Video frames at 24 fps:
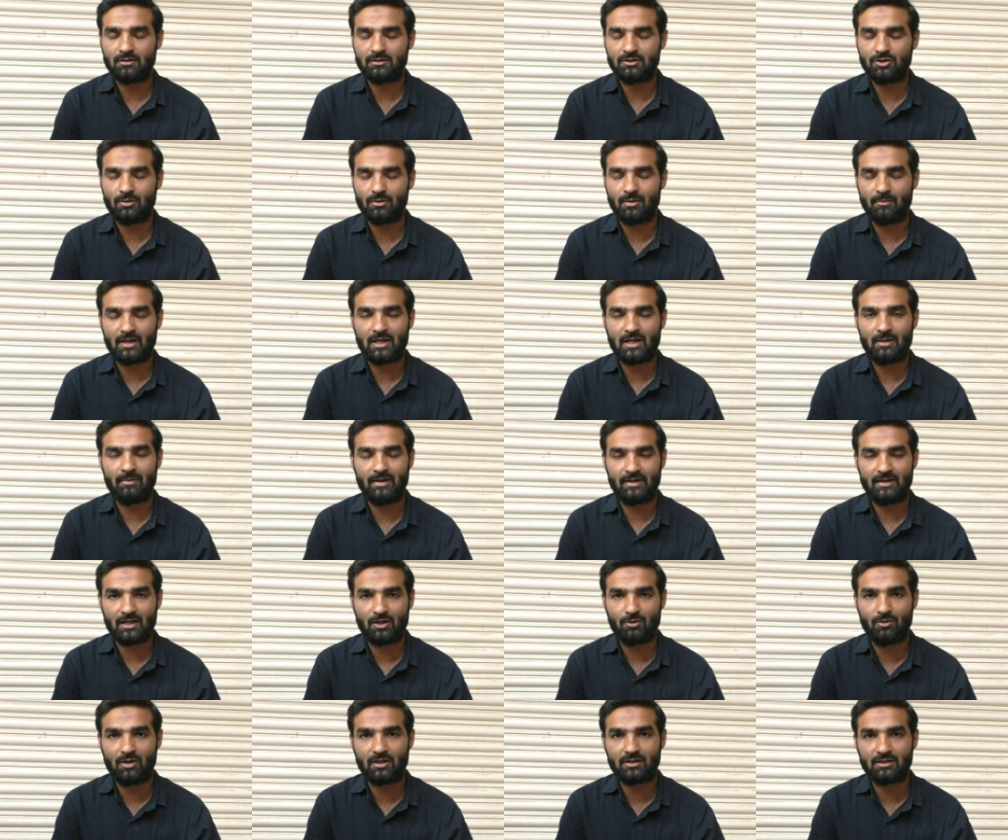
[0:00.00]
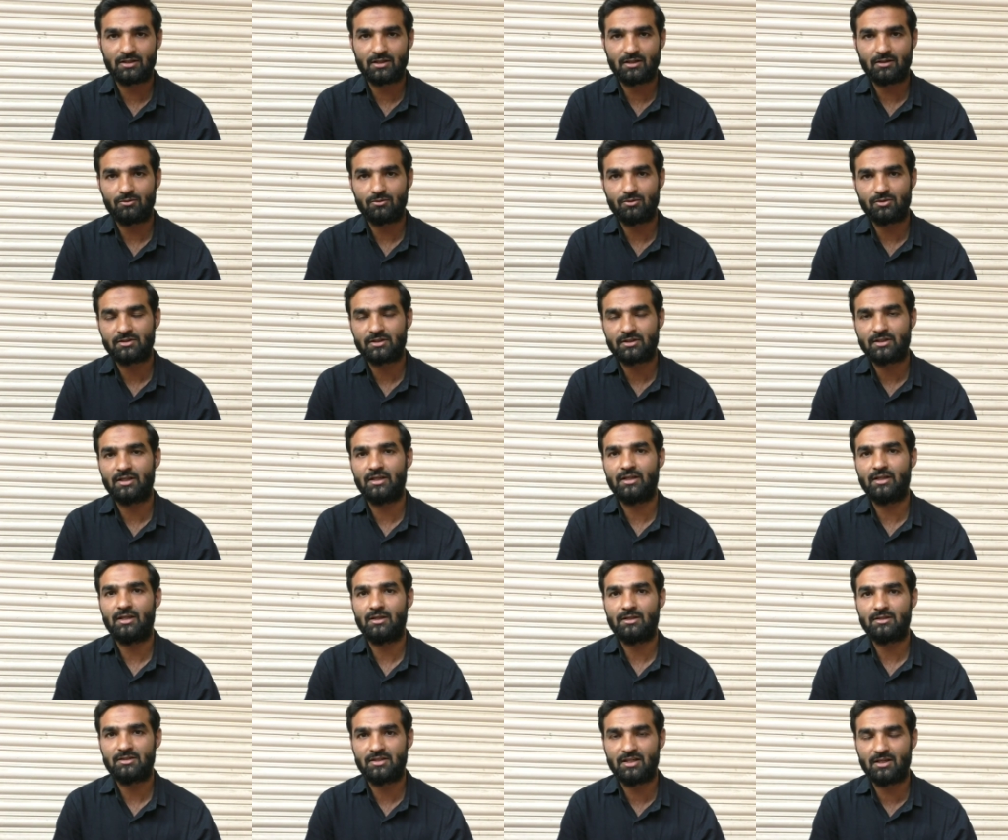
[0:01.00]
जो हमारा मैटर हुआ था उसके
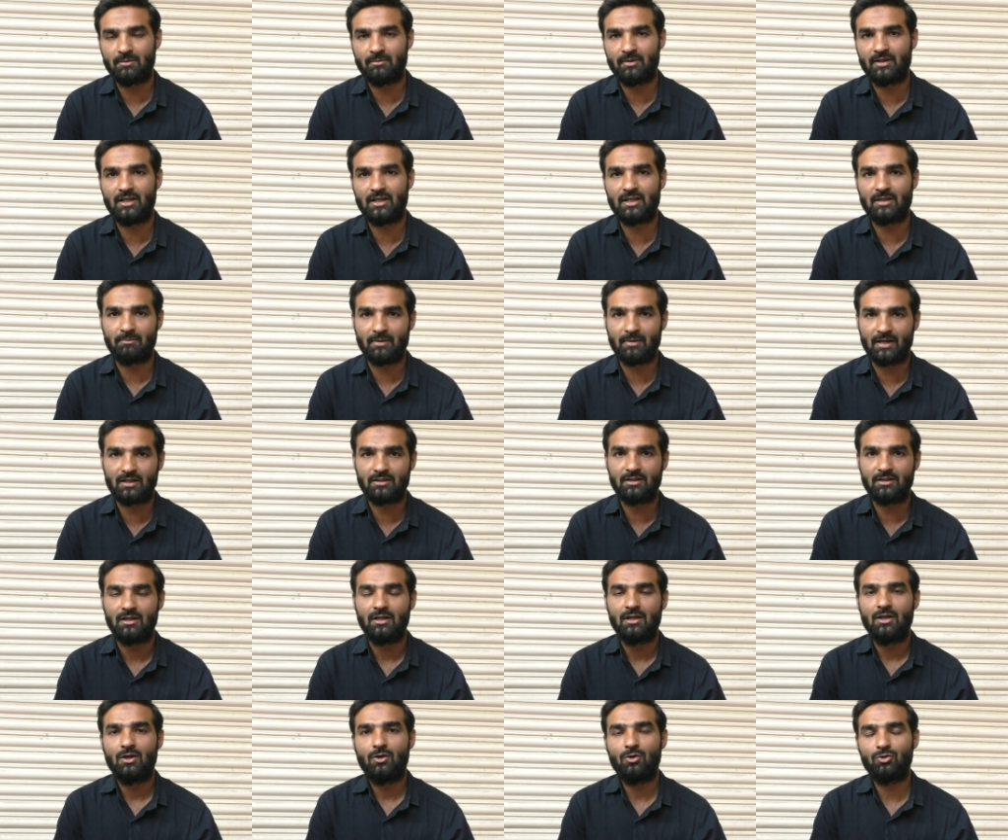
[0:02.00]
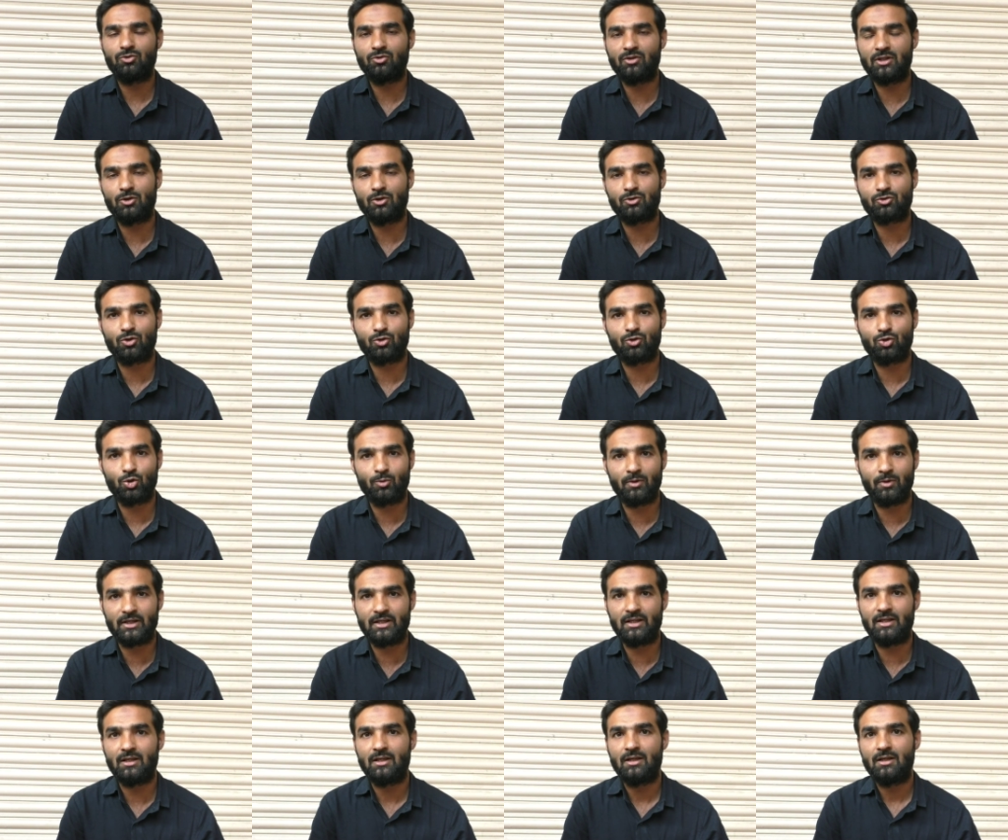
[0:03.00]
छः महीने के बाद उन्होंने उसको
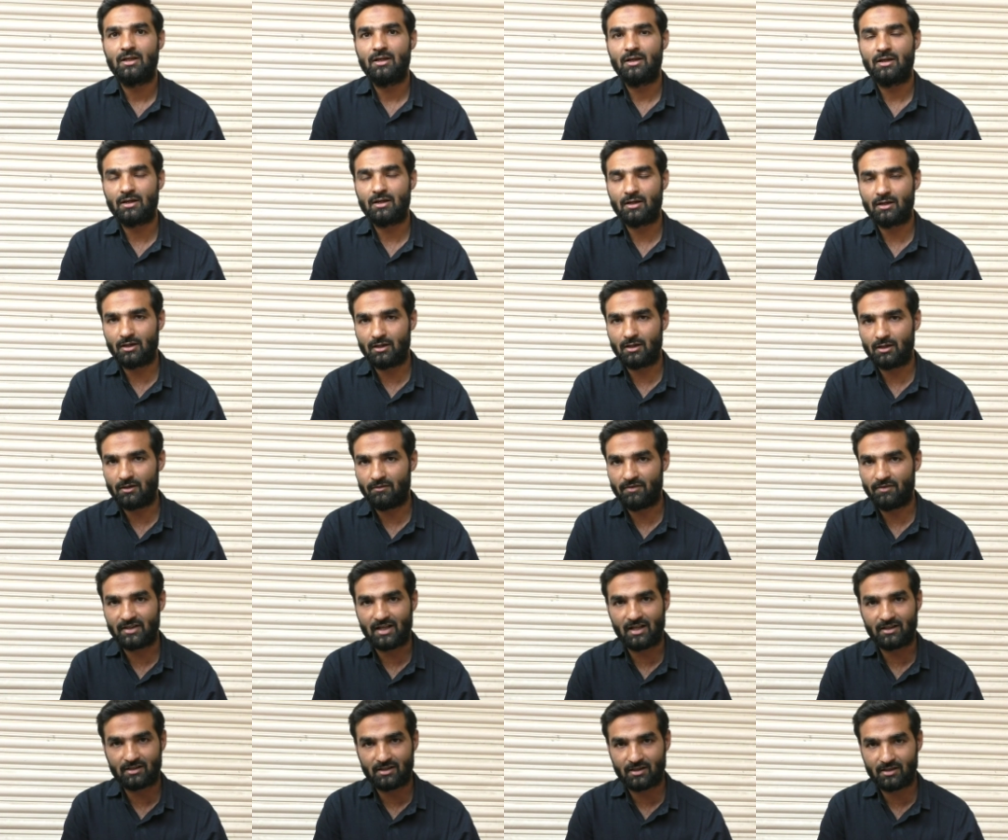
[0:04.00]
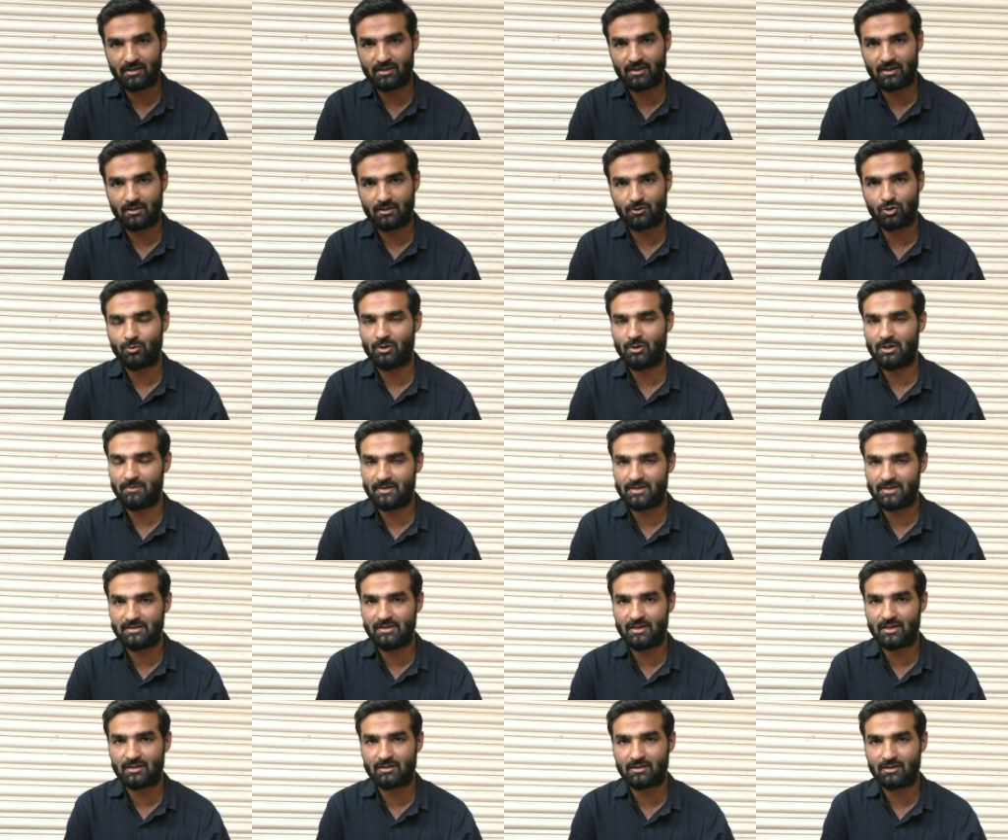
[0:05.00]
दुबई फ़रार कर दिया दुबई भेज
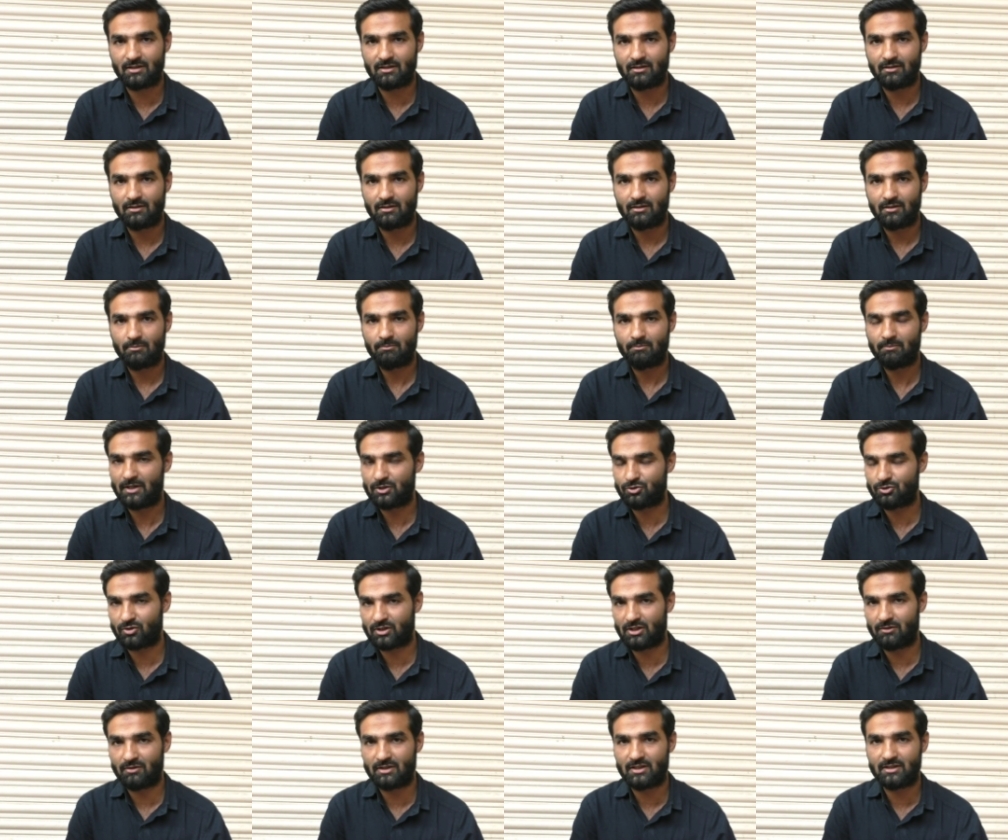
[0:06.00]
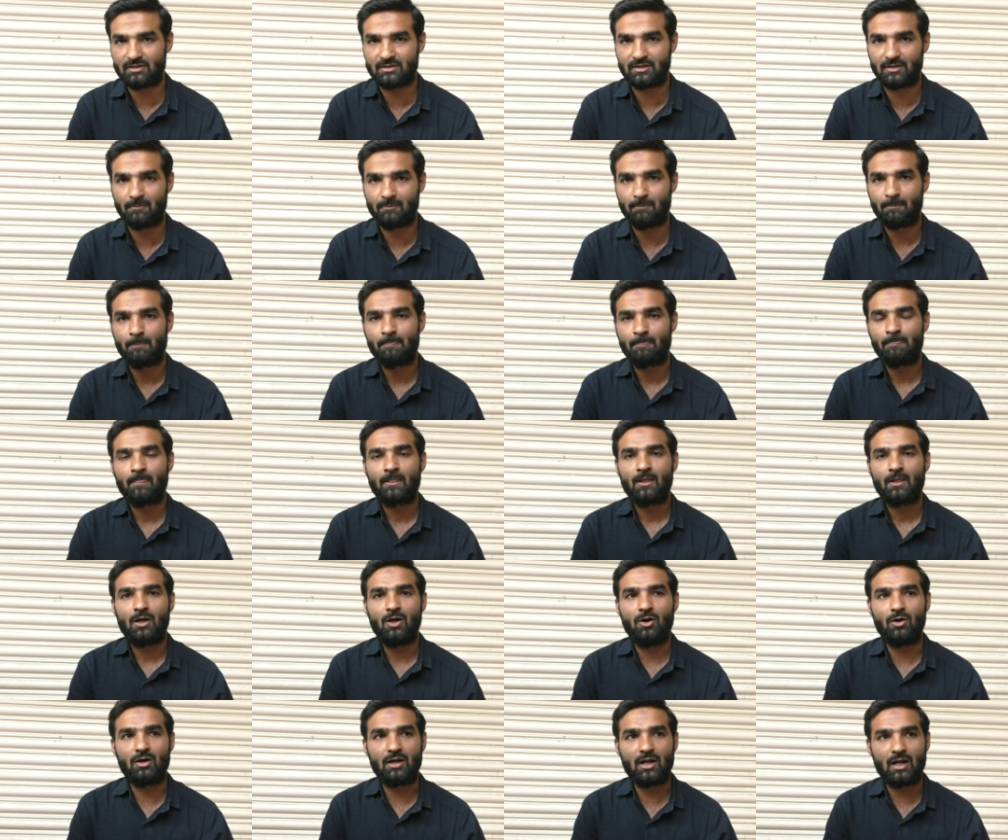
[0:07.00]
दिया था पैसों की वजह से
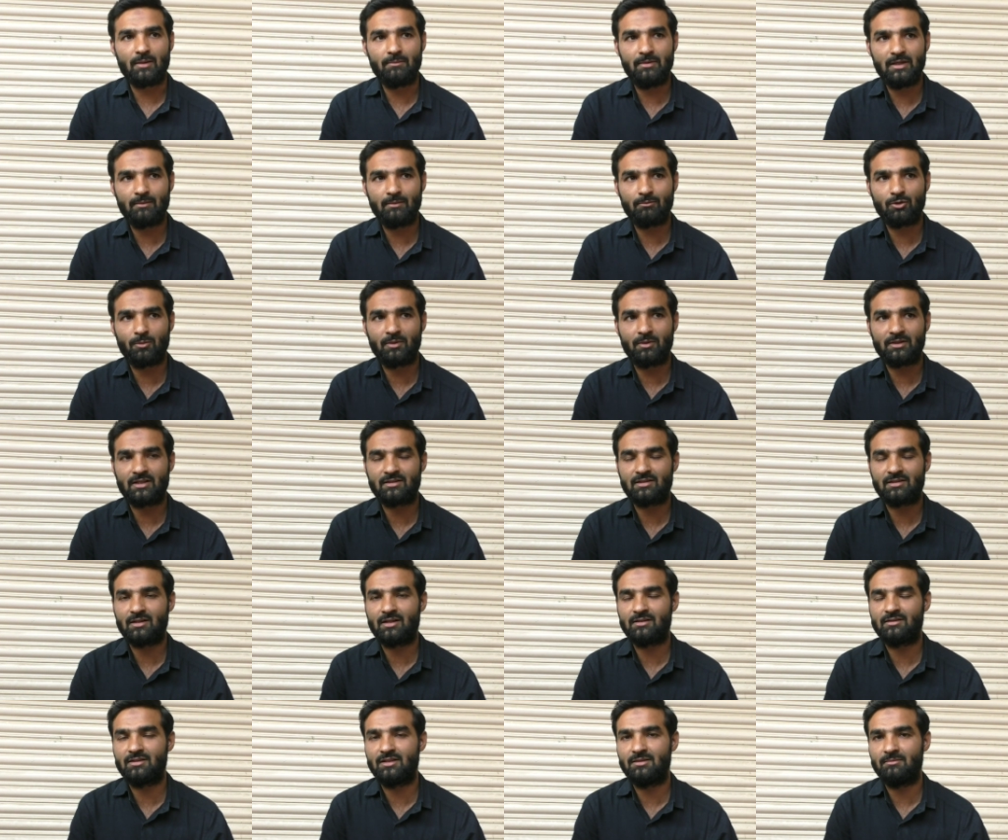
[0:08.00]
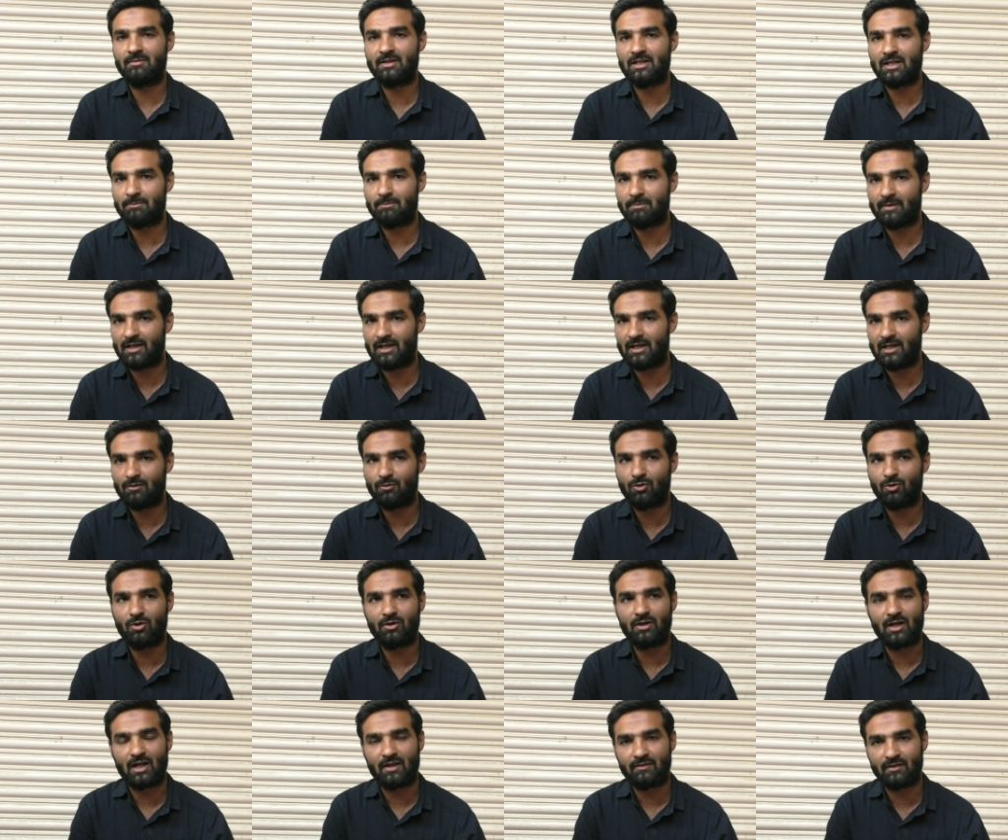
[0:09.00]
और अभी हमको पता चला तीन महीने पहले वो
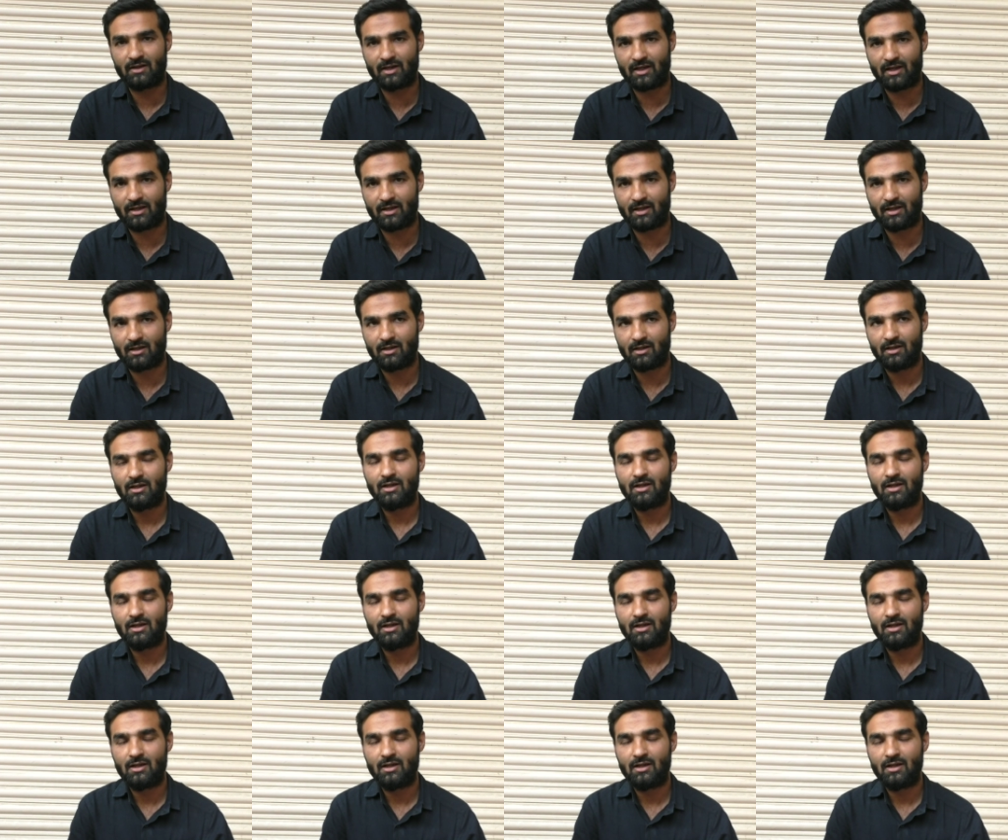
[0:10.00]
नांदेड़ आया